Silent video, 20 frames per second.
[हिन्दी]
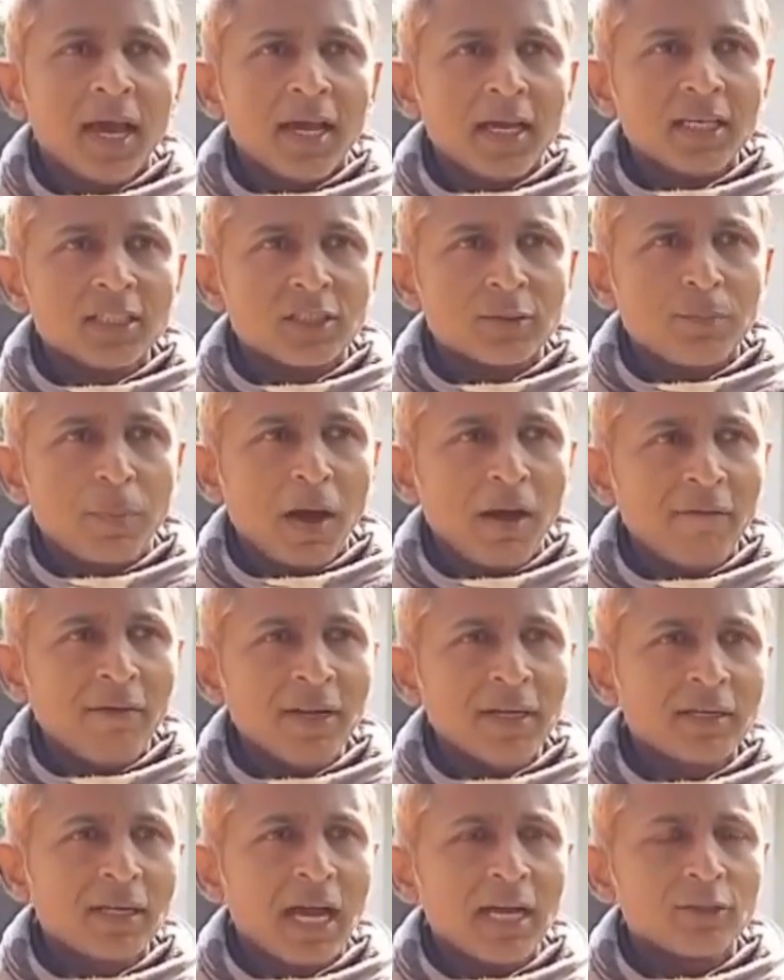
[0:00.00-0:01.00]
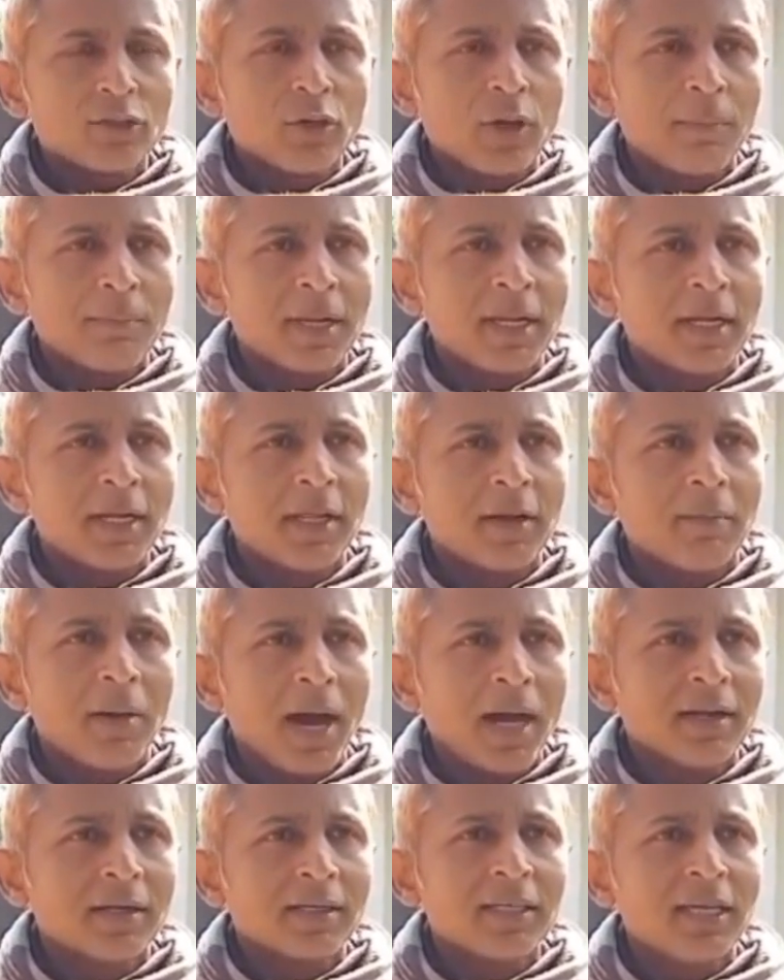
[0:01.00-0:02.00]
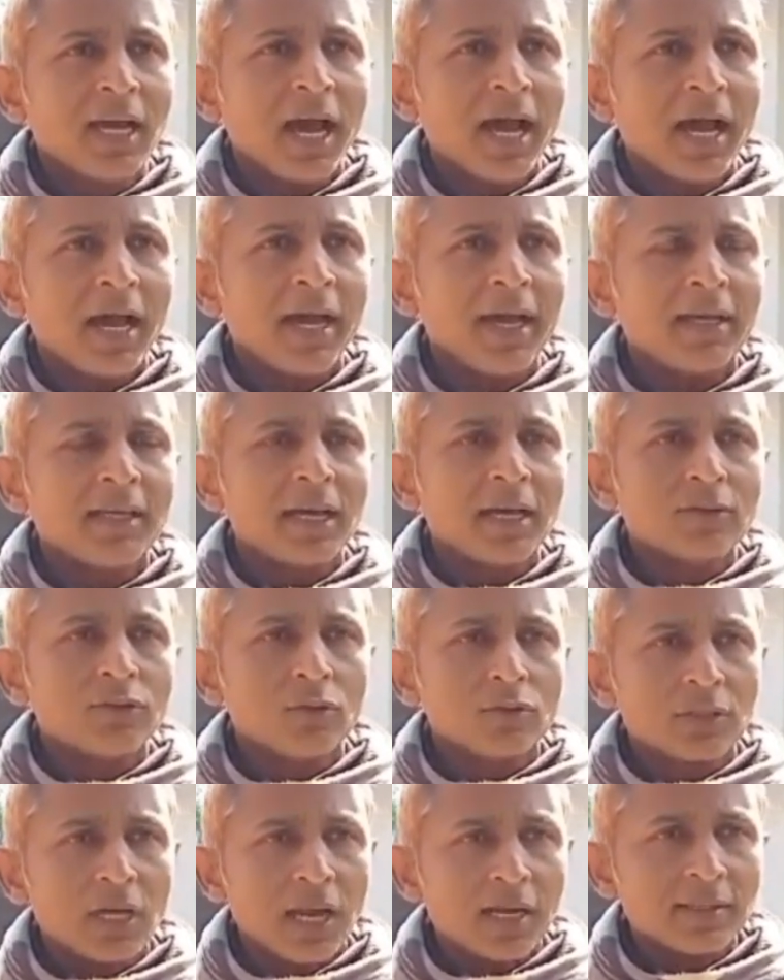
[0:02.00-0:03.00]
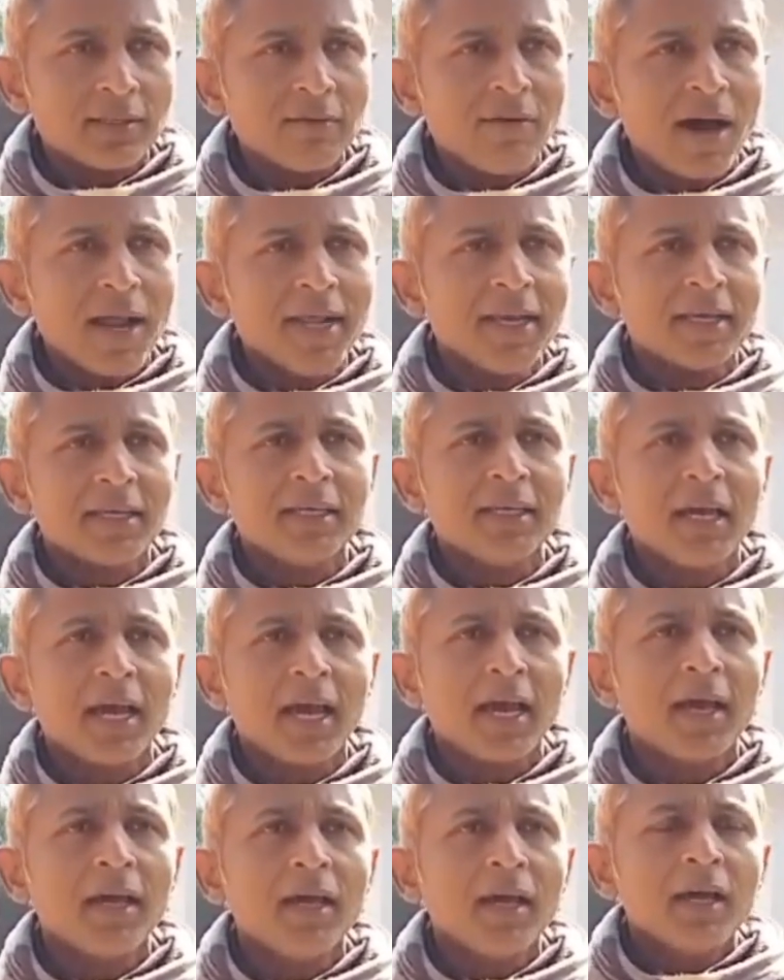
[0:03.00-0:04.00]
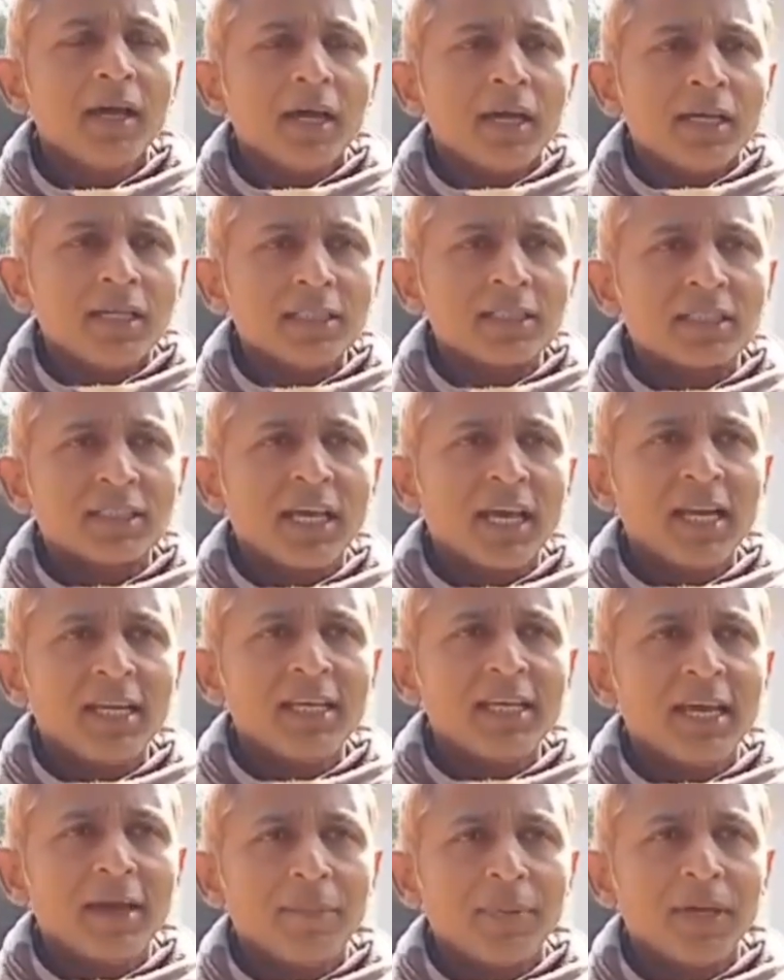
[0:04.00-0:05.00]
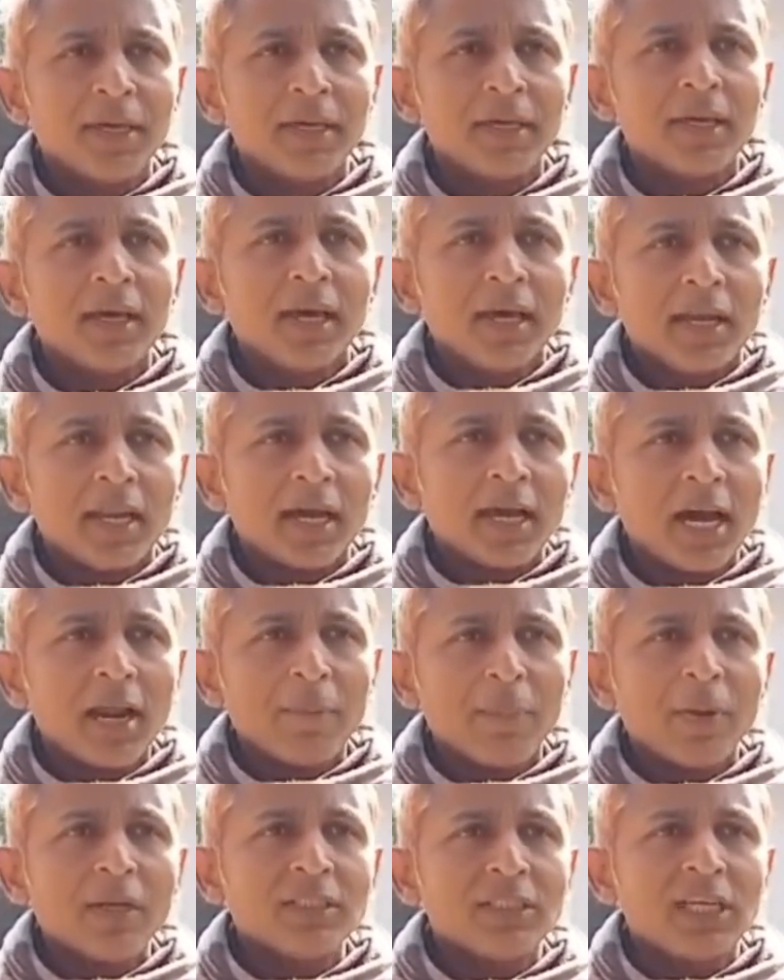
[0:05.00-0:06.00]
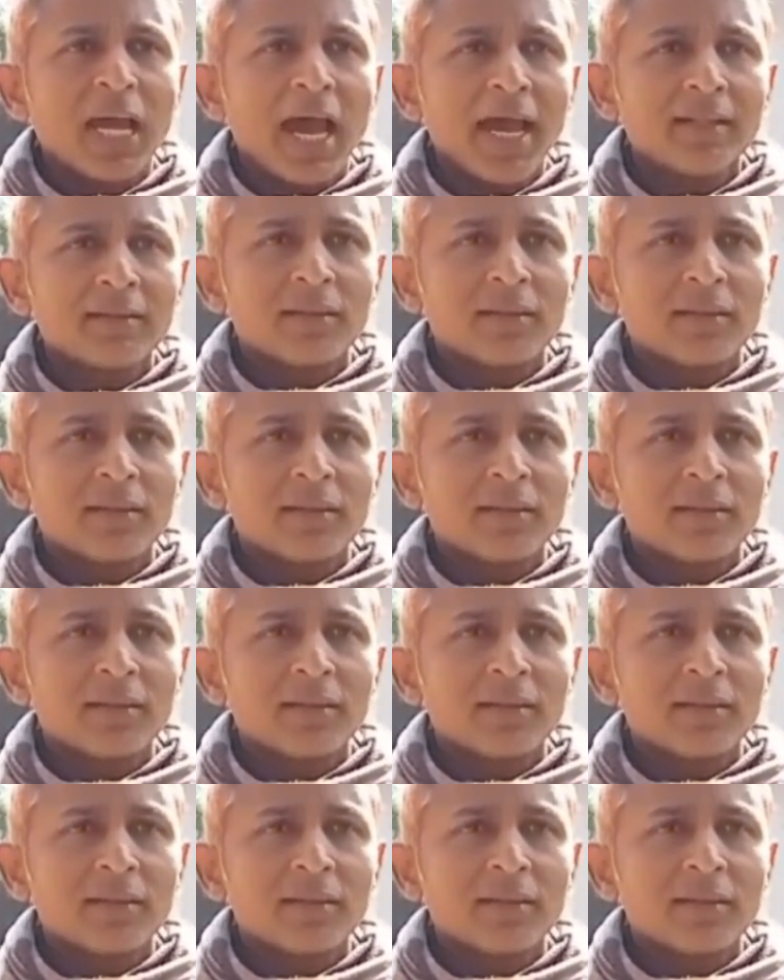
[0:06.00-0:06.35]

इस भवन का जो हमने निर्माण किया है या जो चारदीवारी की है इसके लिए भी नगर पंचायत